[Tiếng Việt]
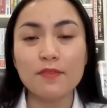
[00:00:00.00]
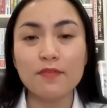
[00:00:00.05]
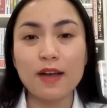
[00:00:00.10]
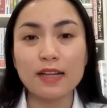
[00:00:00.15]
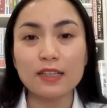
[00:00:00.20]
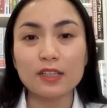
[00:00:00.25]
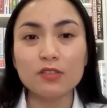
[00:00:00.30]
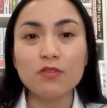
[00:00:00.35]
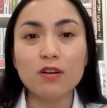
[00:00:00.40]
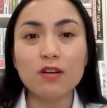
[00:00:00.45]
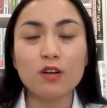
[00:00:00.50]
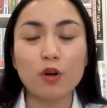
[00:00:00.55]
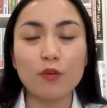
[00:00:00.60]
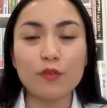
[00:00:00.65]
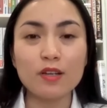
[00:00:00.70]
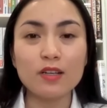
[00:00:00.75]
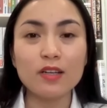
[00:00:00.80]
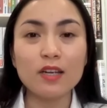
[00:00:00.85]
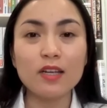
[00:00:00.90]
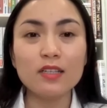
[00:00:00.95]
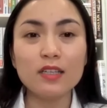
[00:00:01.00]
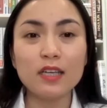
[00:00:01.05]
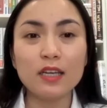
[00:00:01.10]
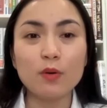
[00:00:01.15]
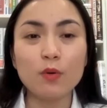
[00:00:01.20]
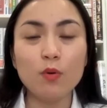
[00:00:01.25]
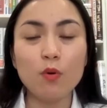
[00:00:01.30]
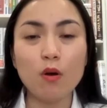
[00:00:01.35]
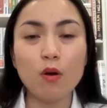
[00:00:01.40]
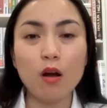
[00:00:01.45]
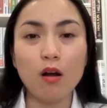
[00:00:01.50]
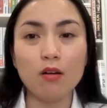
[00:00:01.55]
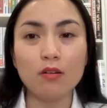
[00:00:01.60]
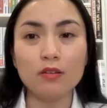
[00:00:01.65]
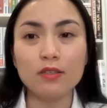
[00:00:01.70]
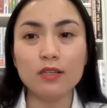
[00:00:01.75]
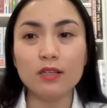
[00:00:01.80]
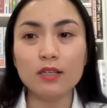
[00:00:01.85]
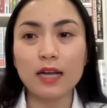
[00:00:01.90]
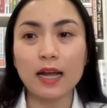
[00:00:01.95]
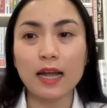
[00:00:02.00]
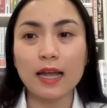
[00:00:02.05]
và thường có những nghiên cứu ở những